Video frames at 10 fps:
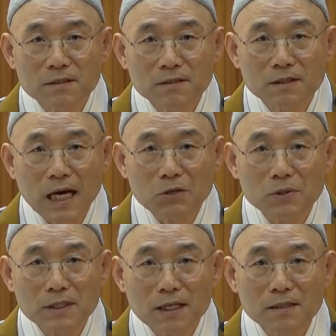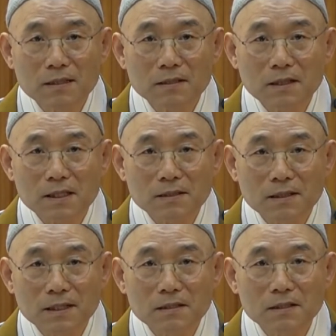그 낙원이라는 것에 대해서
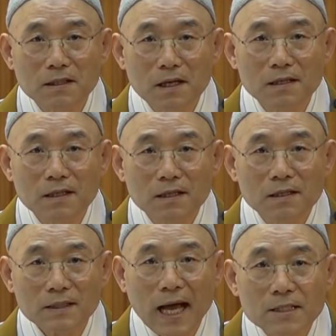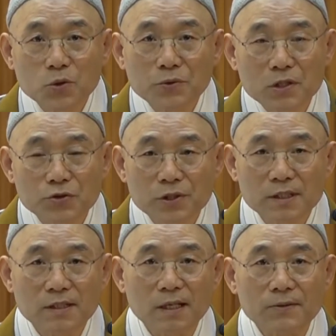이것이 그냥 딱 손에
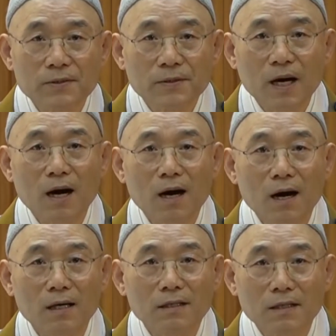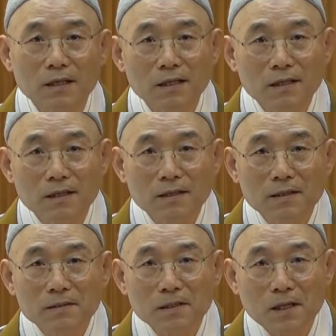쥐어지더라고요. 아 이게
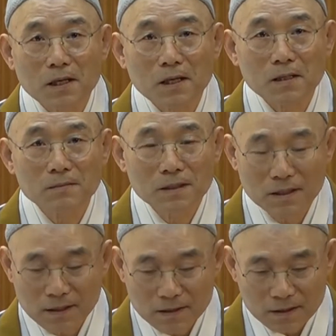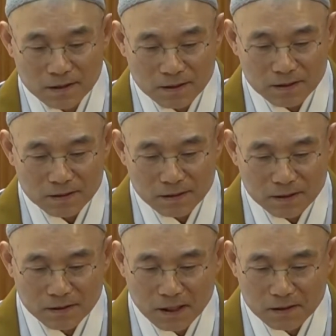참. 근데
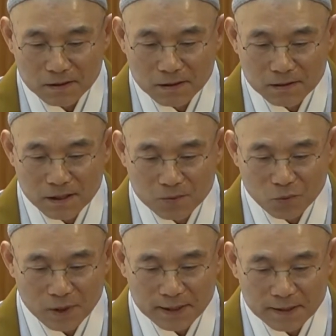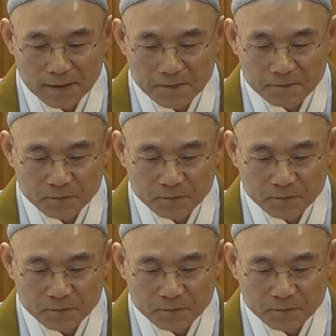그 가에는 그것을 잘 몰랐어요.